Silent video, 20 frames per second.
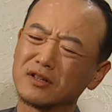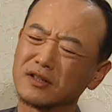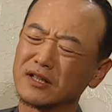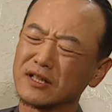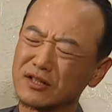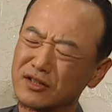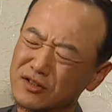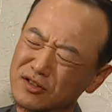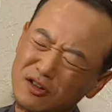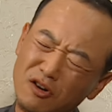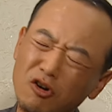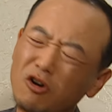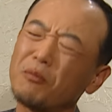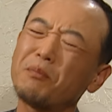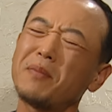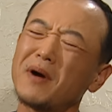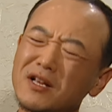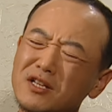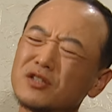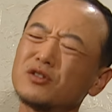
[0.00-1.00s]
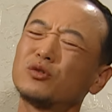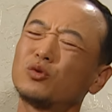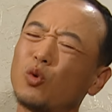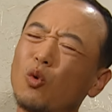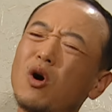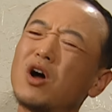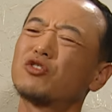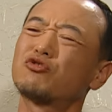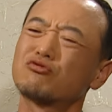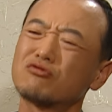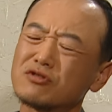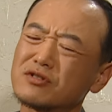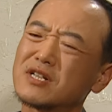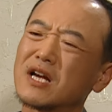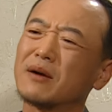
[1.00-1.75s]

그렇게 썩어 빠진 동아줄을